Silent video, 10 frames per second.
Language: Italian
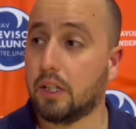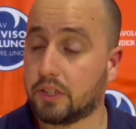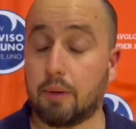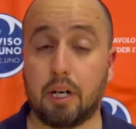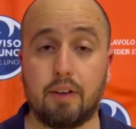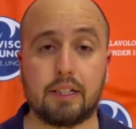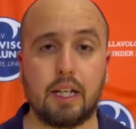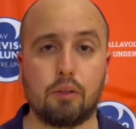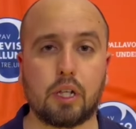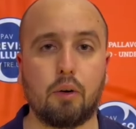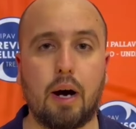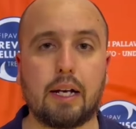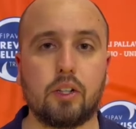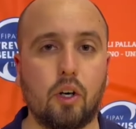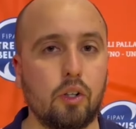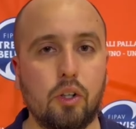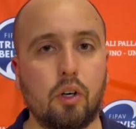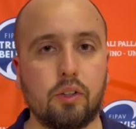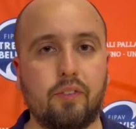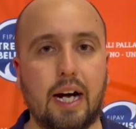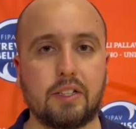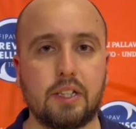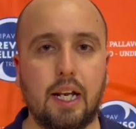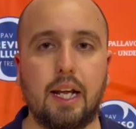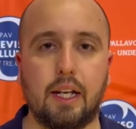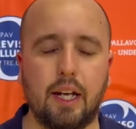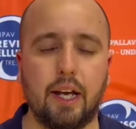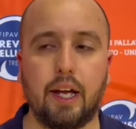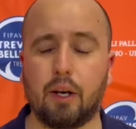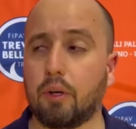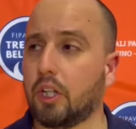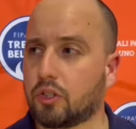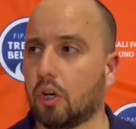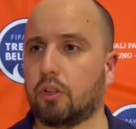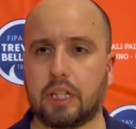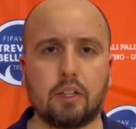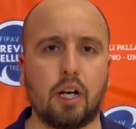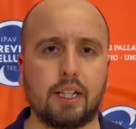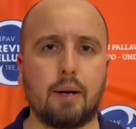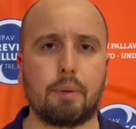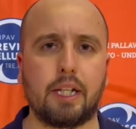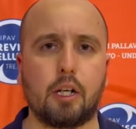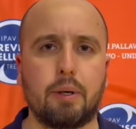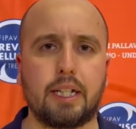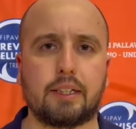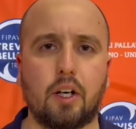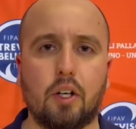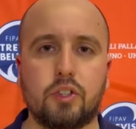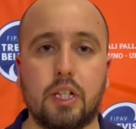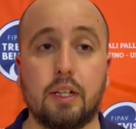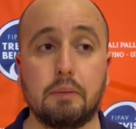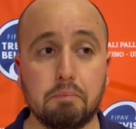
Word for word: siamo arrivati a un traguardo non facile e quindi sono contento anche della partita come è andata oggi